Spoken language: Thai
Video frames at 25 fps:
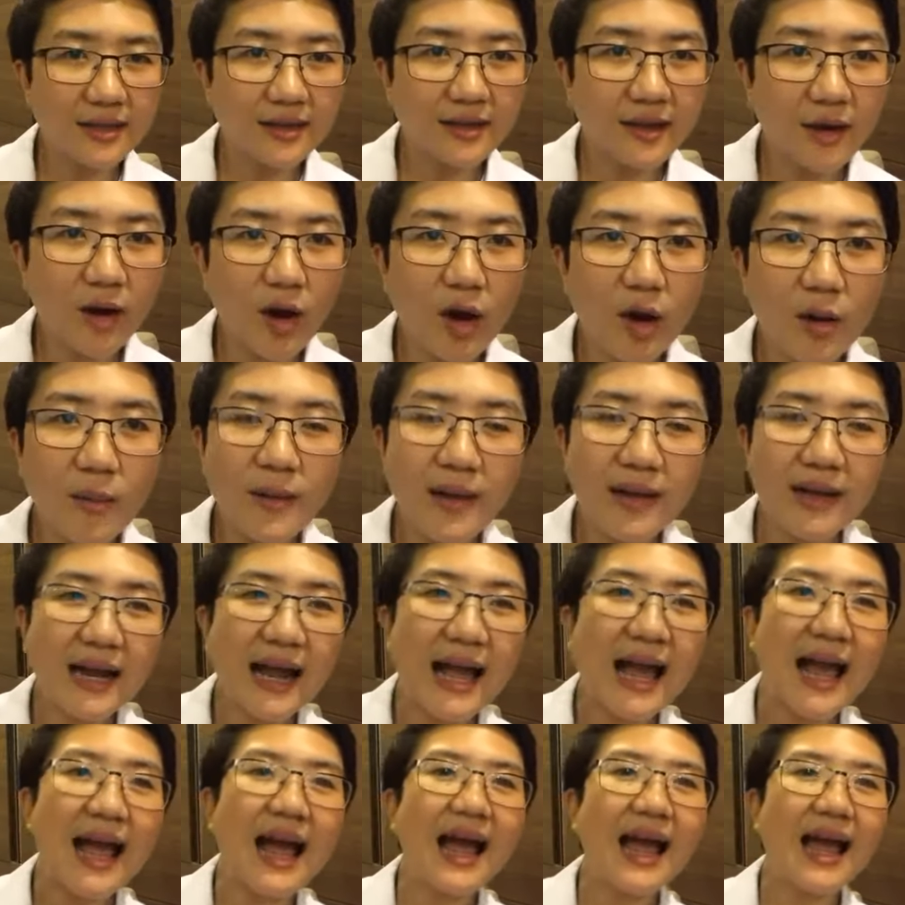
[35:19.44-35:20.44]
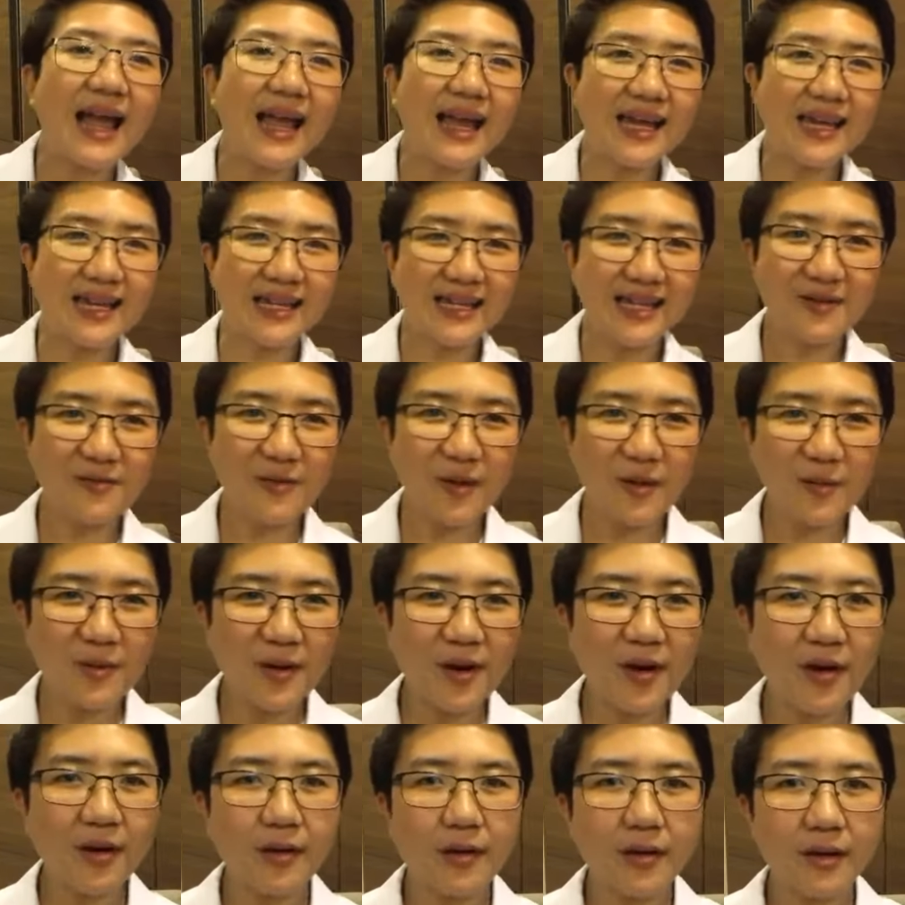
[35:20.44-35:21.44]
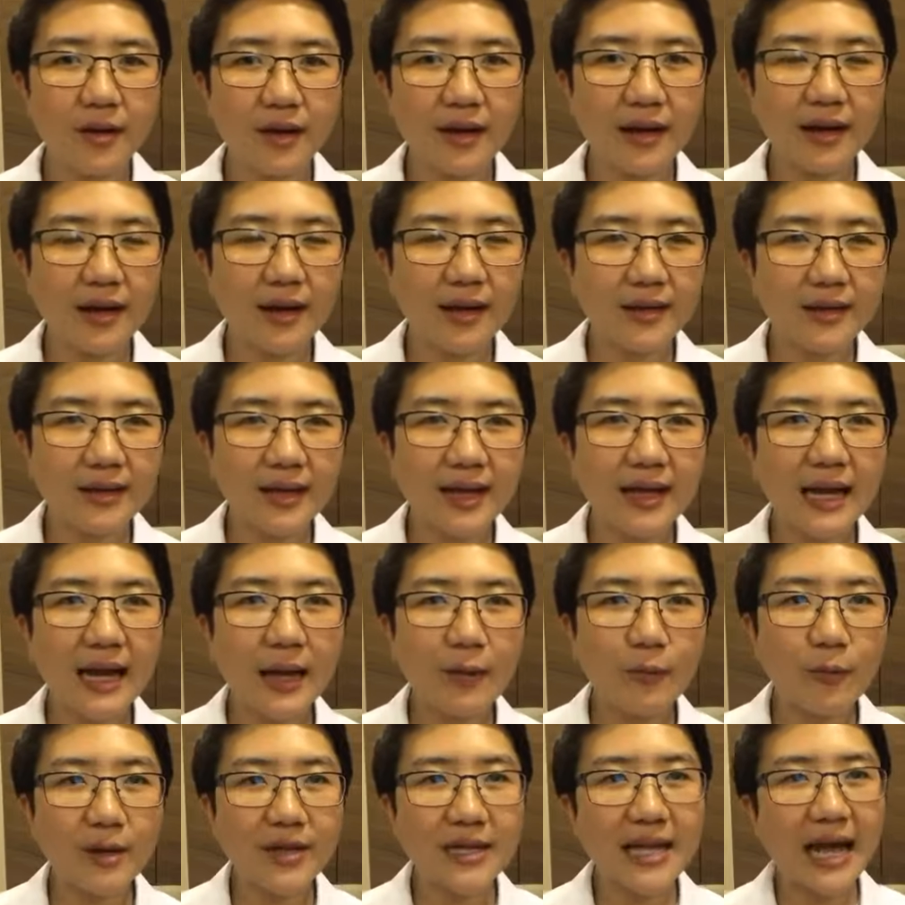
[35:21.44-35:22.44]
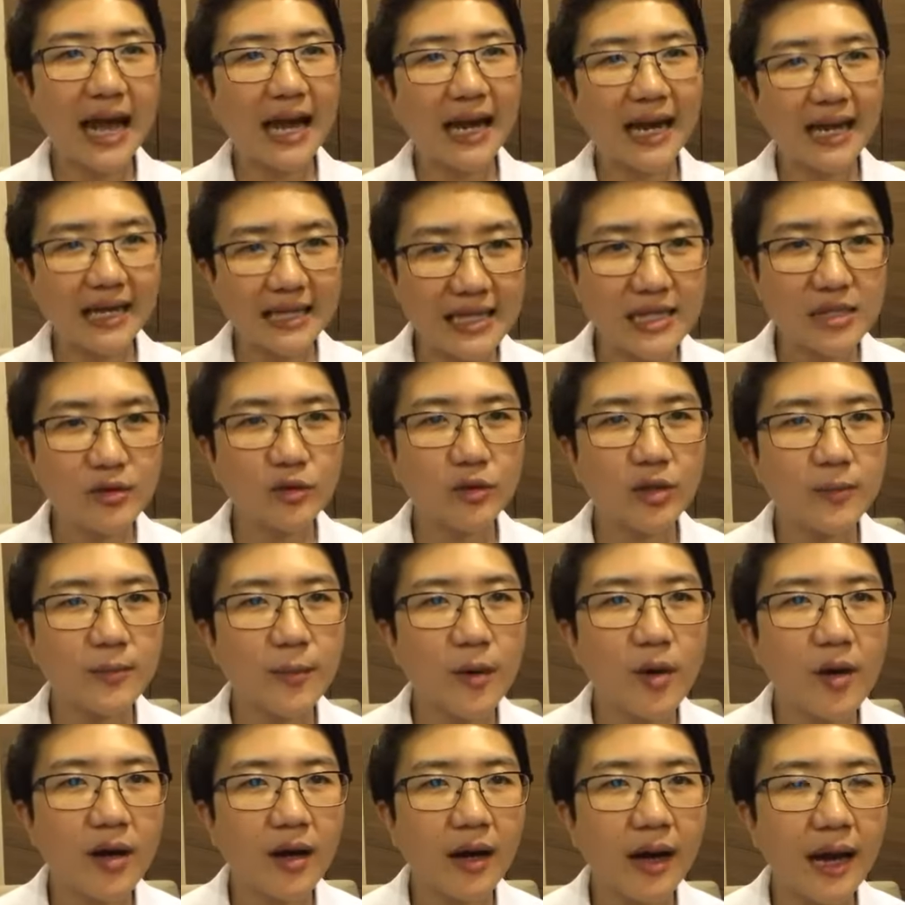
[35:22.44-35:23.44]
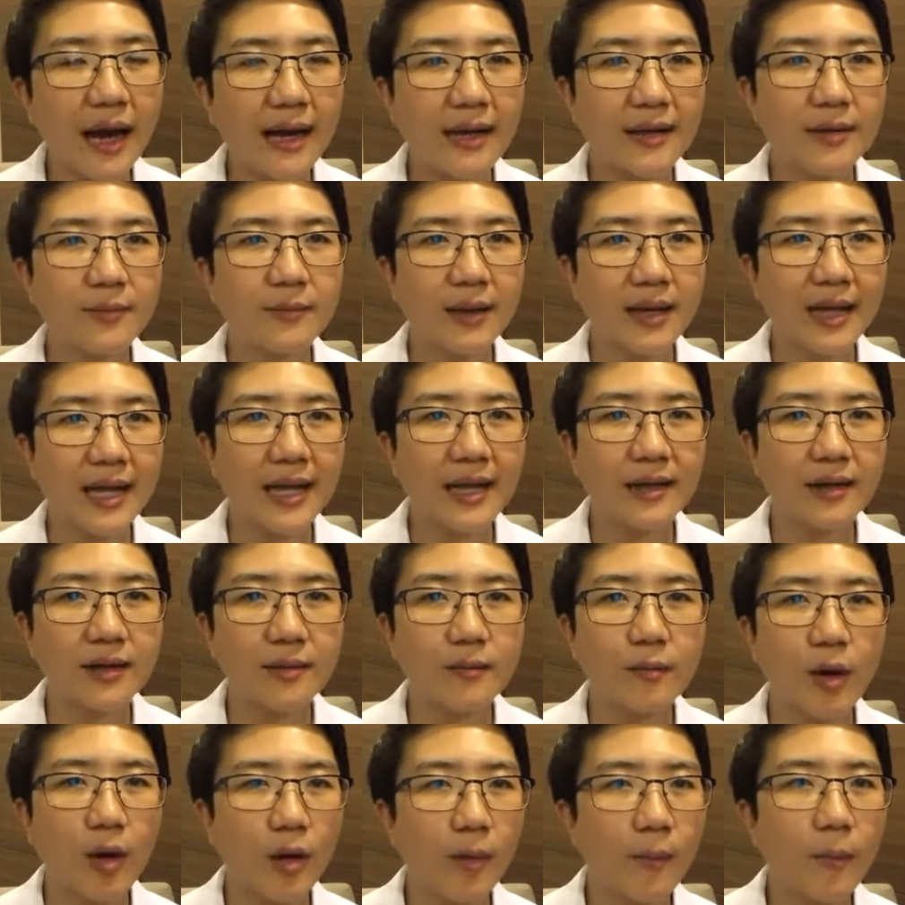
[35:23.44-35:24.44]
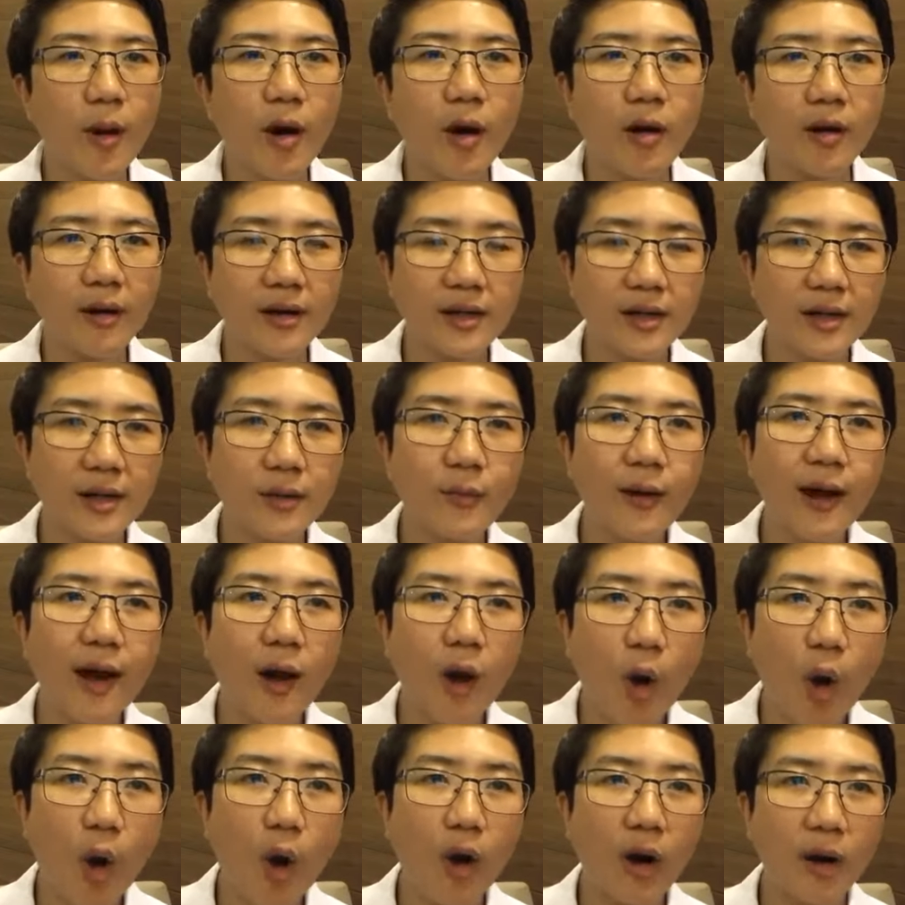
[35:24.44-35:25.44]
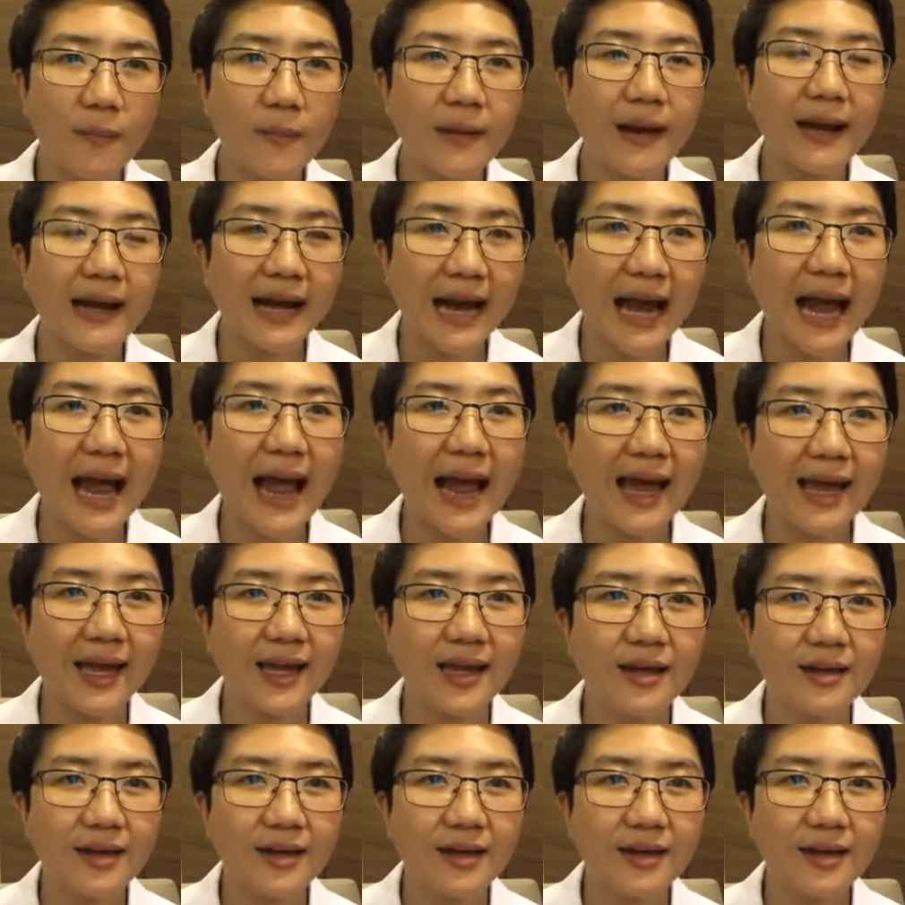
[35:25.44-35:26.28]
ออกกำลังกายที่หมอบอกถ้าถามว่ายาอะไรดีที่สุดที่ป้องกันมะเร็ง หมอบอกเลยว่าออกกำลังกาย